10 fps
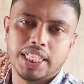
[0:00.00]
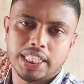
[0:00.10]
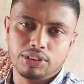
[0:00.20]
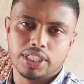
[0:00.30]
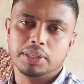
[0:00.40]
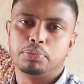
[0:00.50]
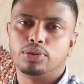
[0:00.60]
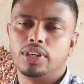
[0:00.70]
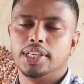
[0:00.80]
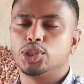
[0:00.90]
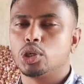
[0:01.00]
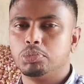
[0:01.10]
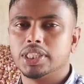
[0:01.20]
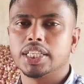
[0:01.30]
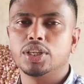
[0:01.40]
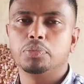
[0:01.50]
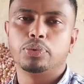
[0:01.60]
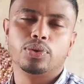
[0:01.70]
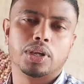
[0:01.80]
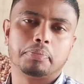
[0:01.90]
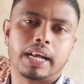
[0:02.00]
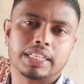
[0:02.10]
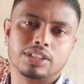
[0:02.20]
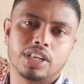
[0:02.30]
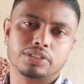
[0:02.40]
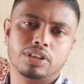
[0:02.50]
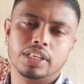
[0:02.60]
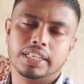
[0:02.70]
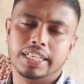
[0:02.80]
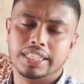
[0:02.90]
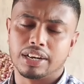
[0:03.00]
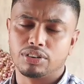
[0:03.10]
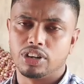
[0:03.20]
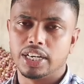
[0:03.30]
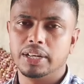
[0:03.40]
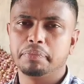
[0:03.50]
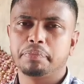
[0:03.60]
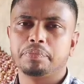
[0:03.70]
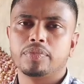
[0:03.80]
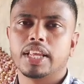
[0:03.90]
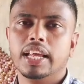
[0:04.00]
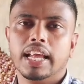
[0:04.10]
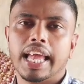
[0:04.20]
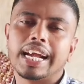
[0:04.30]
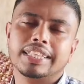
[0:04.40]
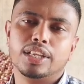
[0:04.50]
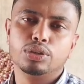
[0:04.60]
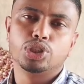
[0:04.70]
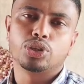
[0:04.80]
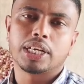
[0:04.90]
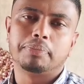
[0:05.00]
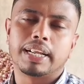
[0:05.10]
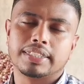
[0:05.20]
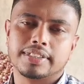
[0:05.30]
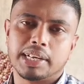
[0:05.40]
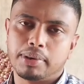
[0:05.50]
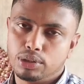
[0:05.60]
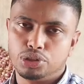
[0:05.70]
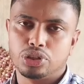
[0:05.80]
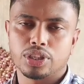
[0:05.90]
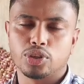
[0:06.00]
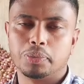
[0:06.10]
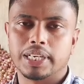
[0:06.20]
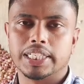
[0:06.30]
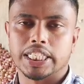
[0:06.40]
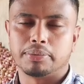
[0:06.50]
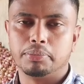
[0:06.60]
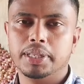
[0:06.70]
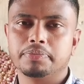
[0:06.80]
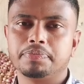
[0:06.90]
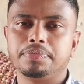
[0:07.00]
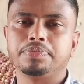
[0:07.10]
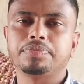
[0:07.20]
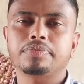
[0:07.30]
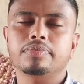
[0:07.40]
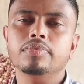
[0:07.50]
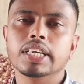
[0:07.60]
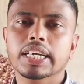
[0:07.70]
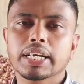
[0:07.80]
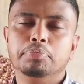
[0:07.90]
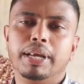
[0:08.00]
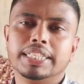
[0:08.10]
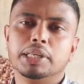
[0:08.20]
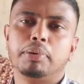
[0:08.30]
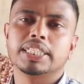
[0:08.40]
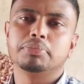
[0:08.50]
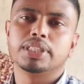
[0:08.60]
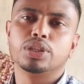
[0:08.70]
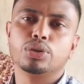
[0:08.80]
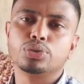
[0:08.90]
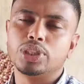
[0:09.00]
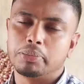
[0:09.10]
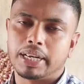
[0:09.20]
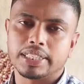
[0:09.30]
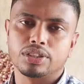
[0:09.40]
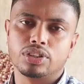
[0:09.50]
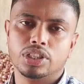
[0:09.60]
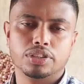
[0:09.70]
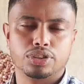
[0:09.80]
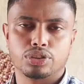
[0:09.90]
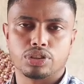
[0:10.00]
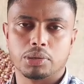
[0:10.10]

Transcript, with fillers: জাতীয় একটি পণ্য এই সবজি জাতীয় পণ্যের বাজার দর আসলে নির্ধারণ হয় না একদিনে দুশো টাকা বাড়তেছে আবার দুশো টাকা কমাটাই স্বাভাবিক পেঁয়াজের পাশাপাশি রসুনের বাজার দর নিয়ে কিছু কথা